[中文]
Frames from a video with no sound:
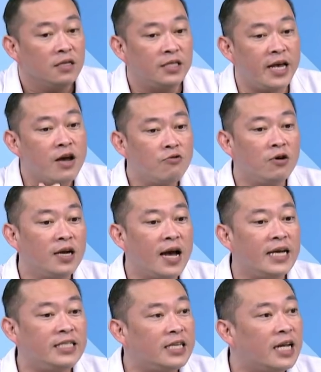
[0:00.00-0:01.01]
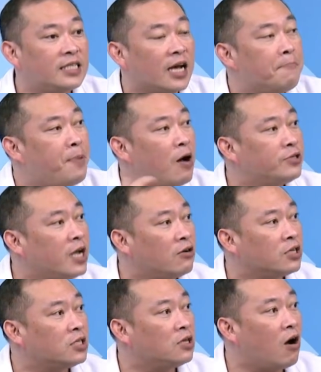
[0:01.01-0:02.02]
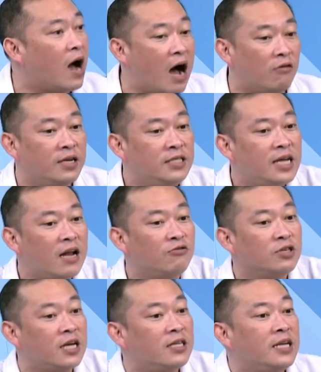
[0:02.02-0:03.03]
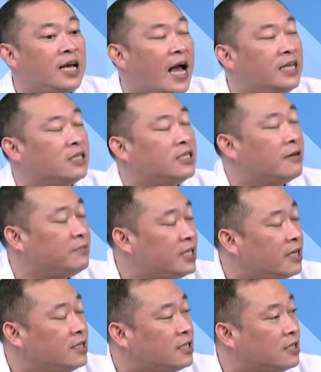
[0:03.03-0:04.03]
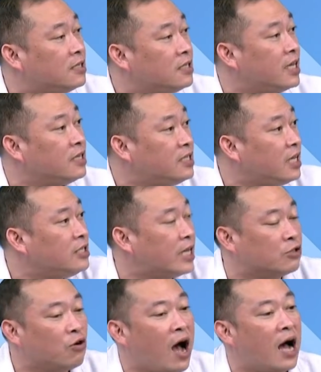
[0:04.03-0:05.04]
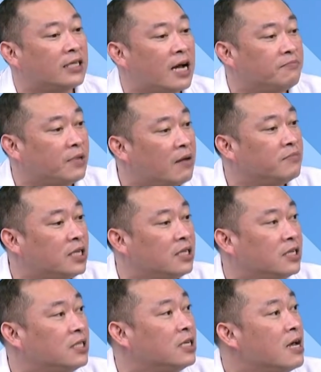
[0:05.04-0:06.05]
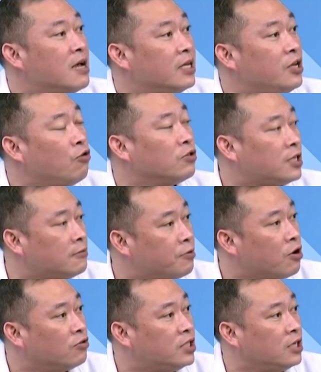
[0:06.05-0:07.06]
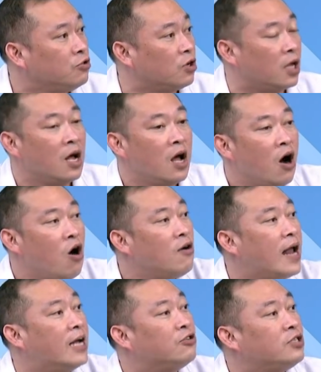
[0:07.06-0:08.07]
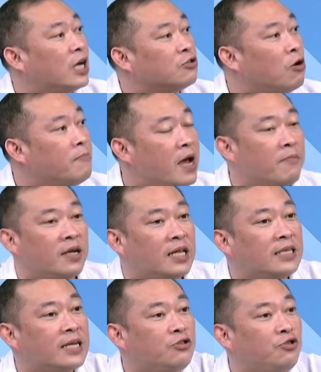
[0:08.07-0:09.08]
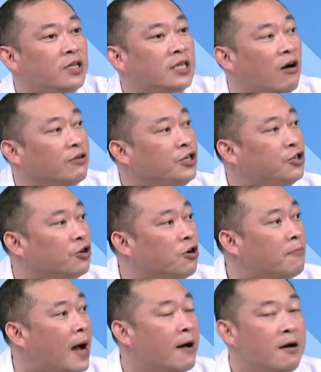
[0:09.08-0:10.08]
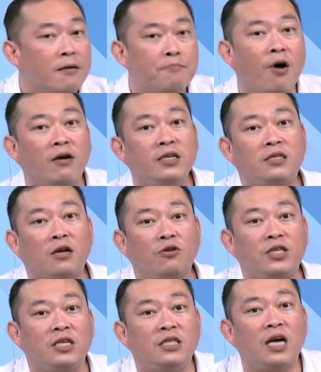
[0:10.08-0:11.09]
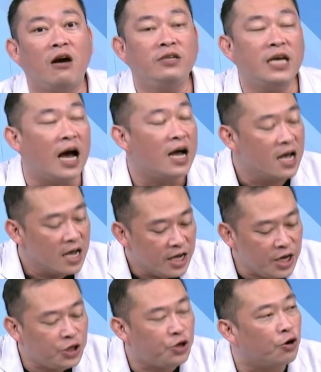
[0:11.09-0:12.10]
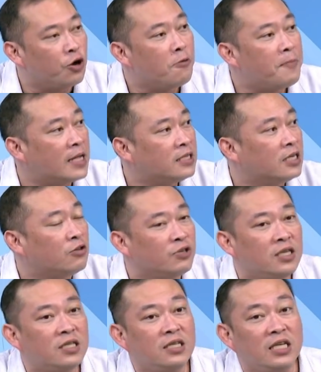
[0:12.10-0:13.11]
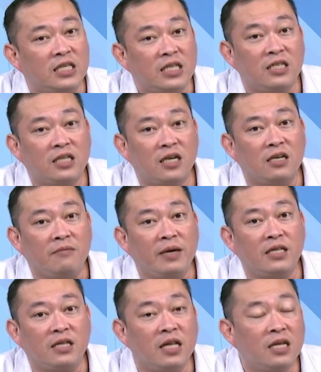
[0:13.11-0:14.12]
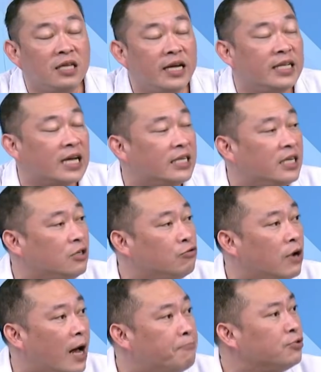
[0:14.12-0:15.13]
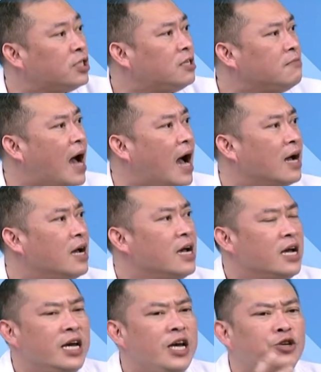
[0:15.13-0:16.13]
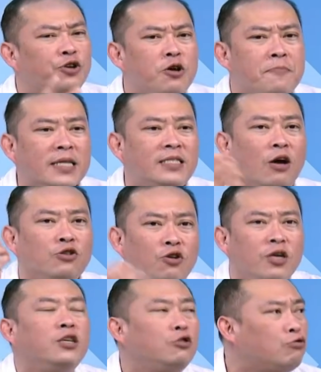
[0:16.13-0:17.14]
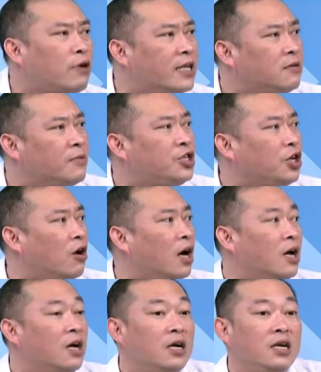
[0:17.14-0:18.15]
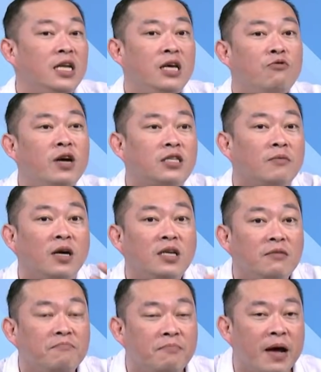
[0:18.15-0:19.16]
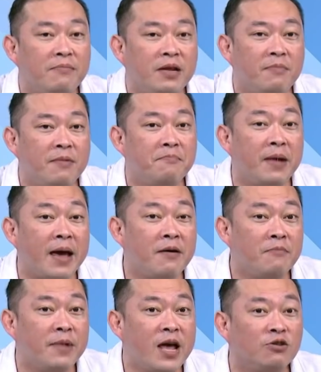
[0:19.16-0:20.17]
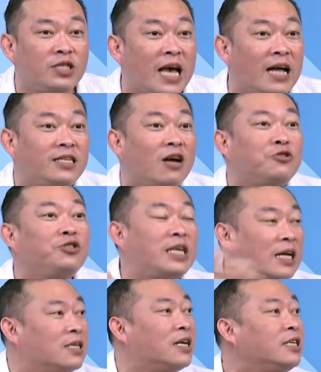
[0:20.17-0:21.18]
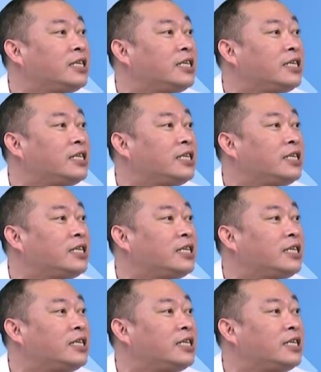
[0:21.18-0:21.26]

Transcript: 结果呢？哎，现在整个爆掉了之后，好，林佳龙先一开始先先先先讲说啊，他们他们真的是用词不够精准。后来就讲说没有没有，他在宣导一九六八，不好意思，我请教一下，一九六八这个东西是你政策里面任内才提出来，不是吗？是，一九六八早就已经出来这么久了。对，你为什么你没你们没有没有强调去讲这个？